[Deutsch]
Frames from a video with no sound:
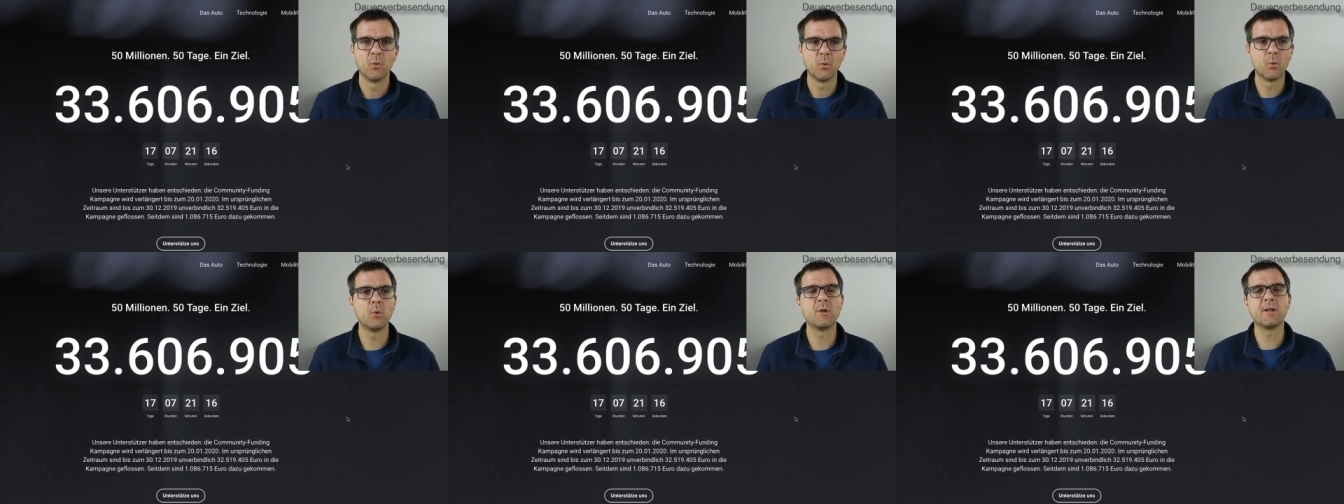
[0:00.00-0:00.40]

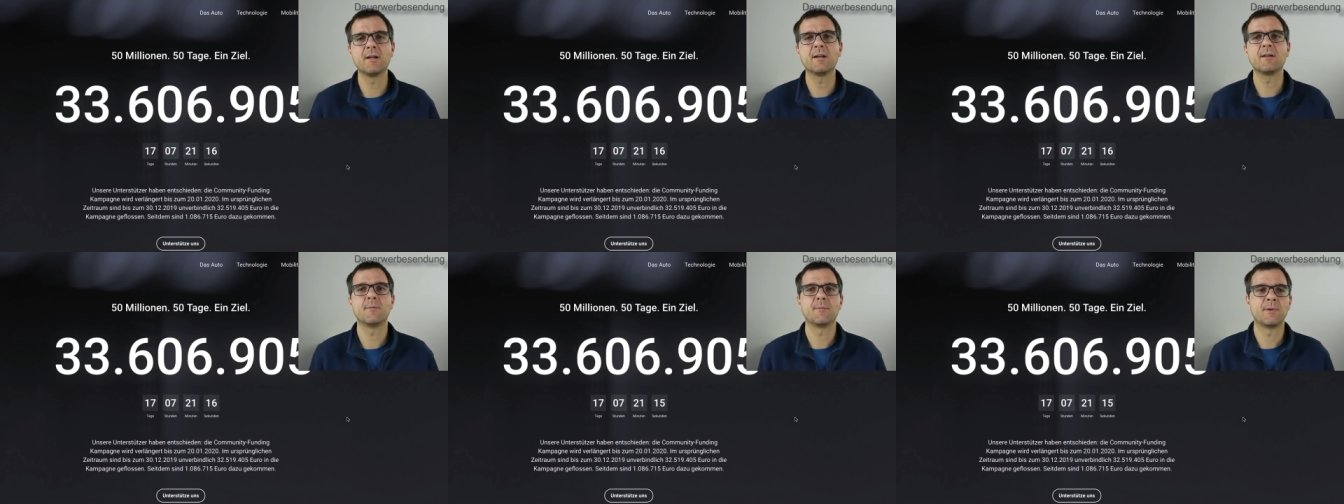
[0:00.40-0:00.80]

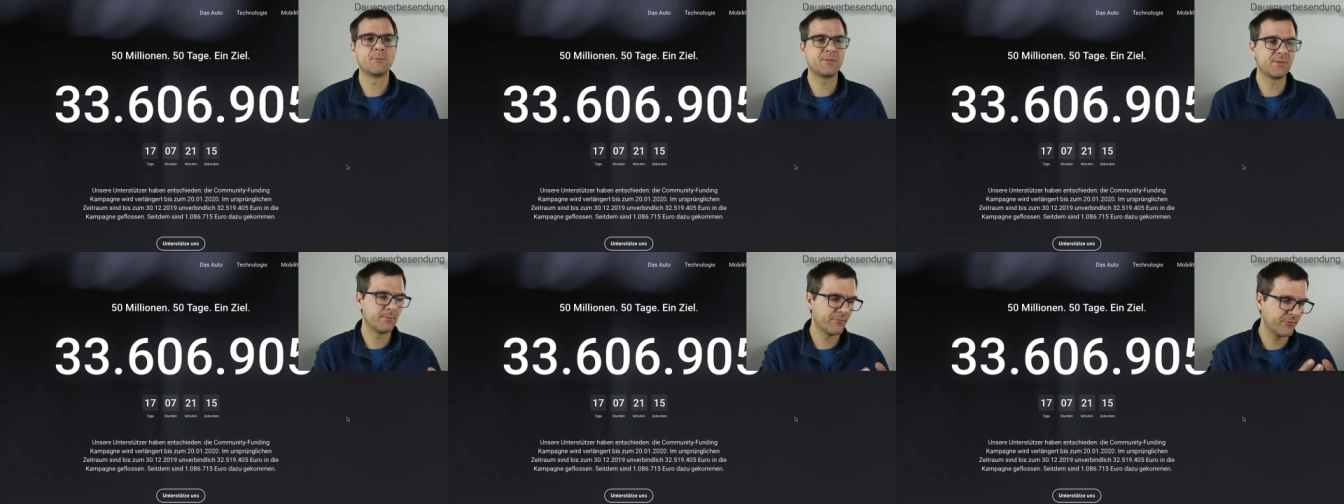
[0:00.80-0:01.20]
Oder man
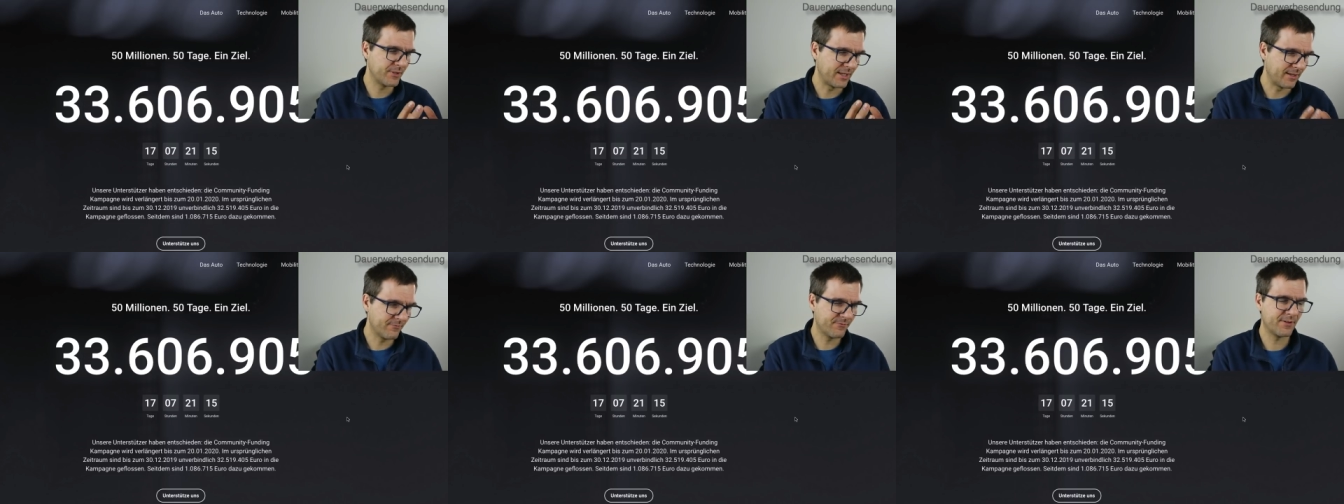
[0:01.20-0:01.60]
muss
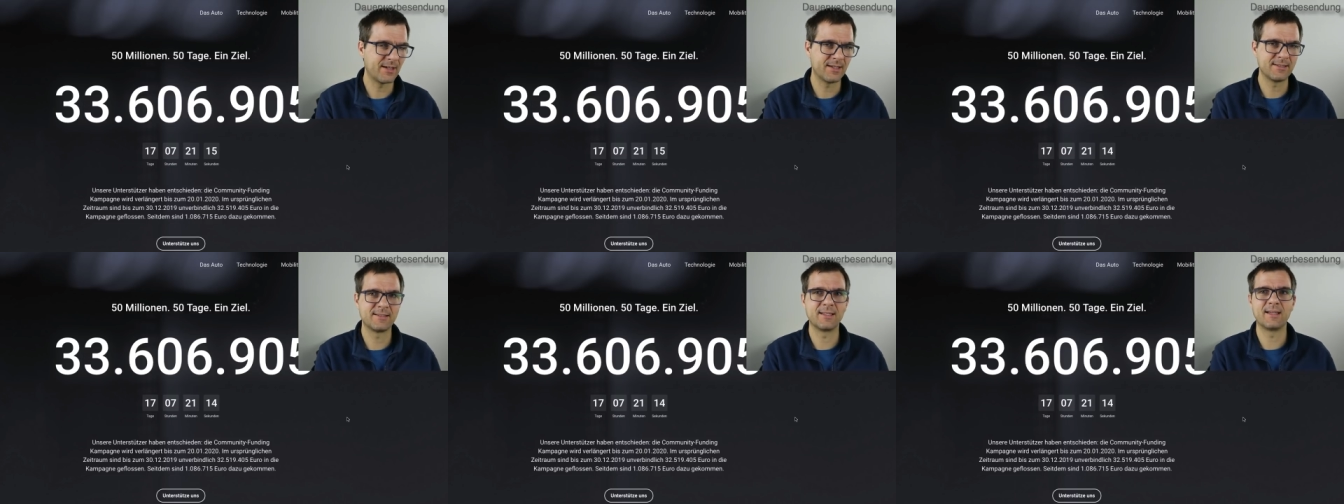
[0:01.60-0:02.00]
von Anfang
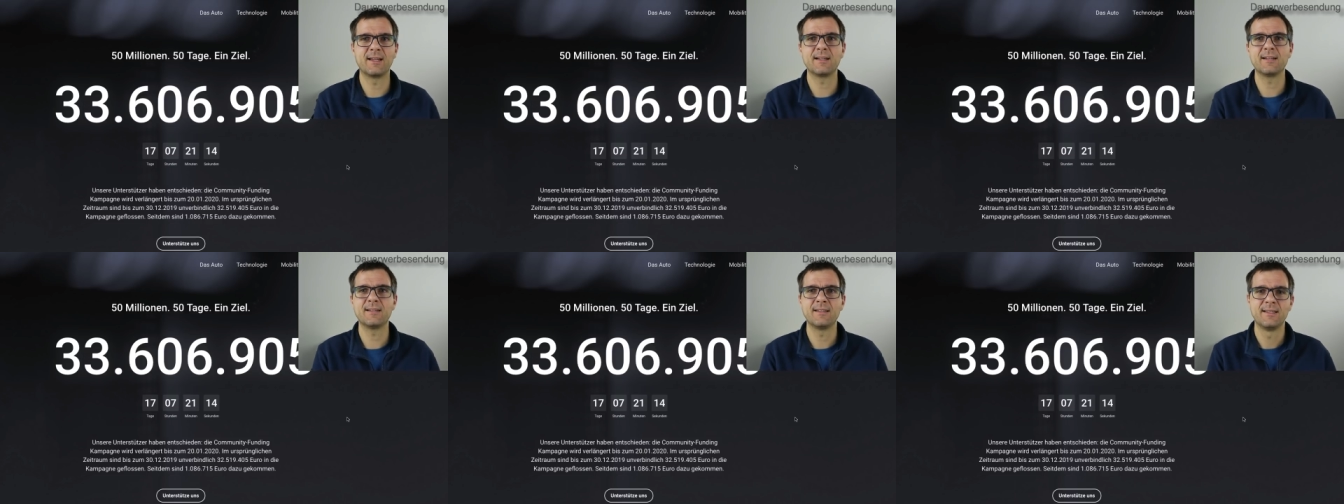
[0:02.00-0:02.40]
an
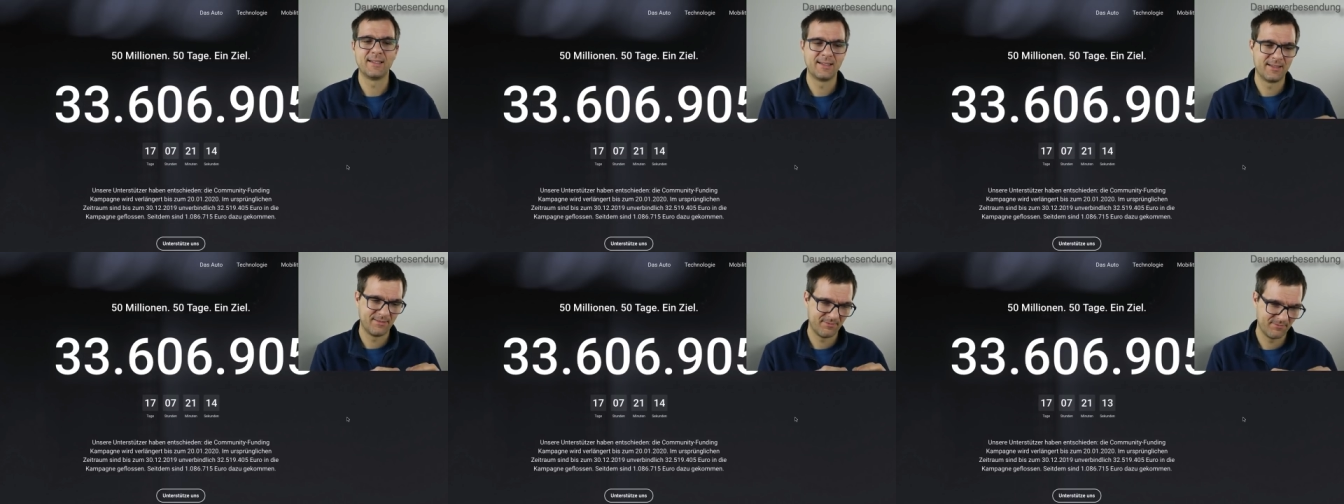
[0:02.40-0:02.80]
sagen,
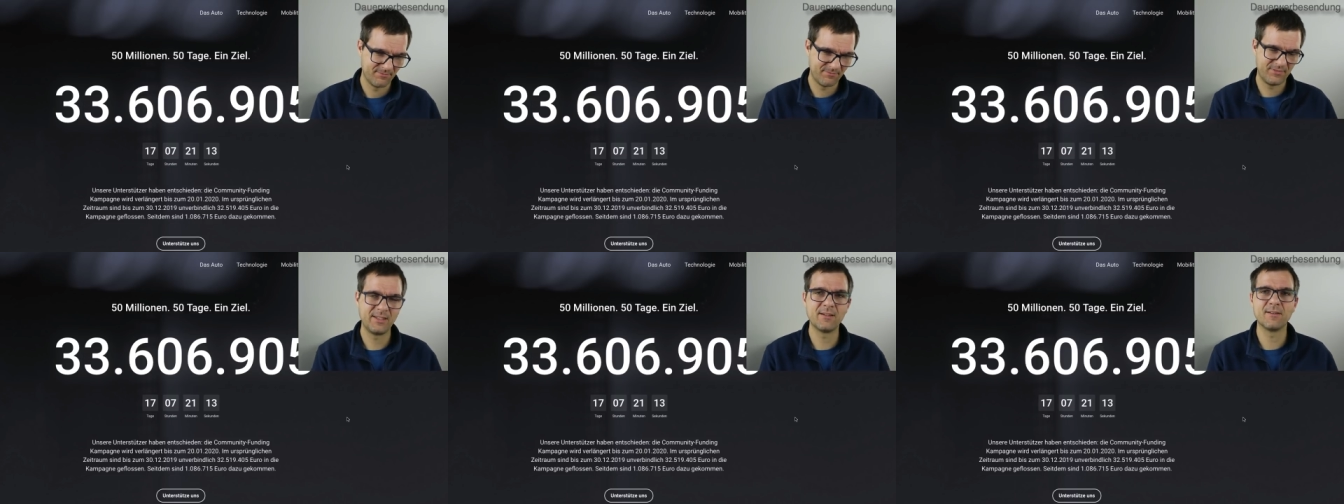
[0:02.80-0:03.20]

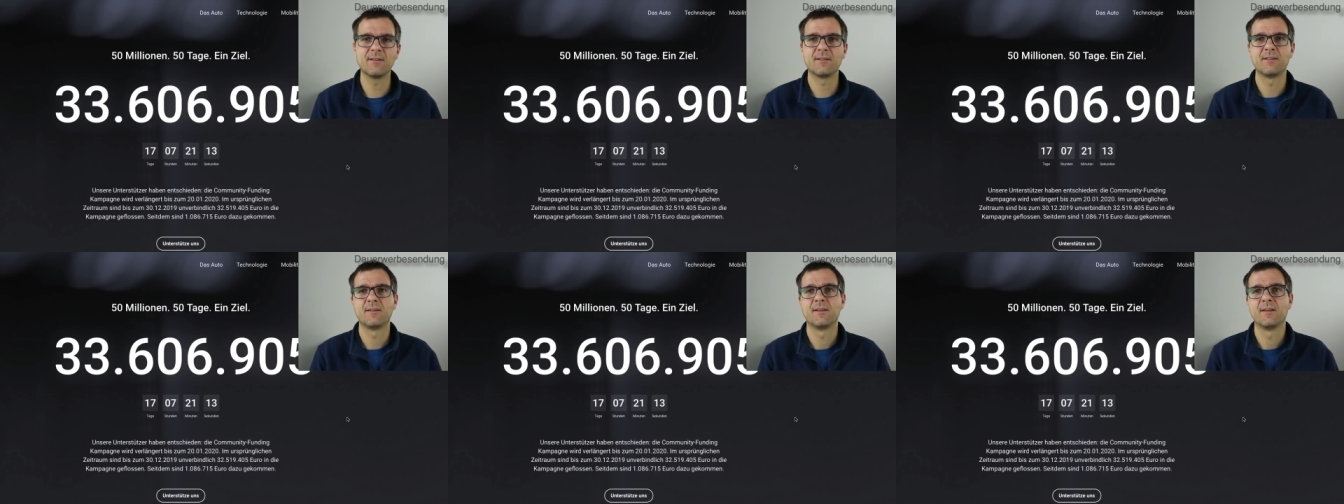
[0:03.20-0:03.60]

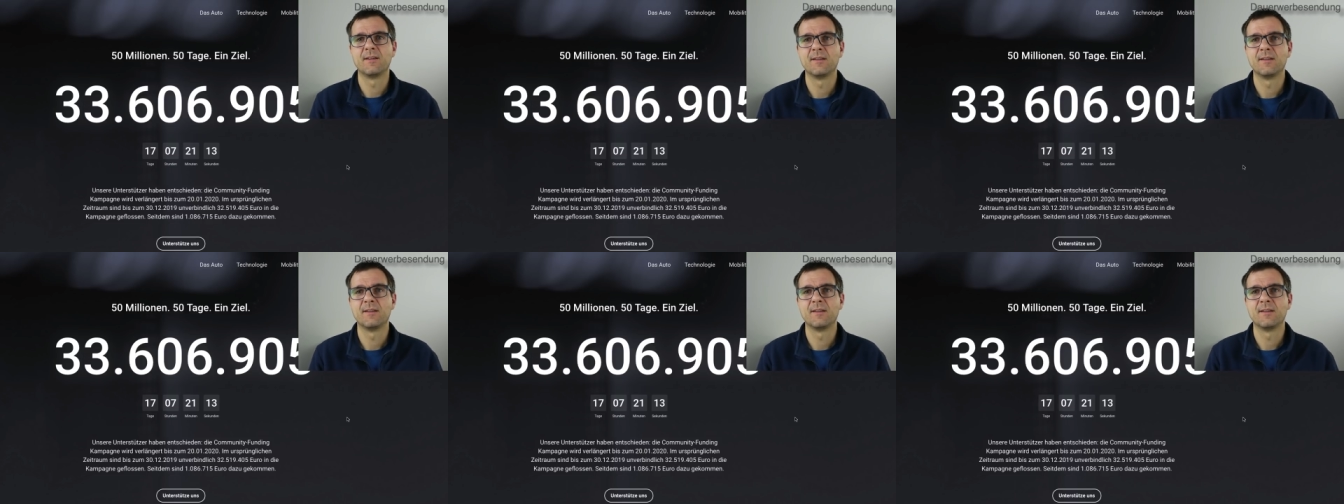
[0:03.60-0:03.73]
wir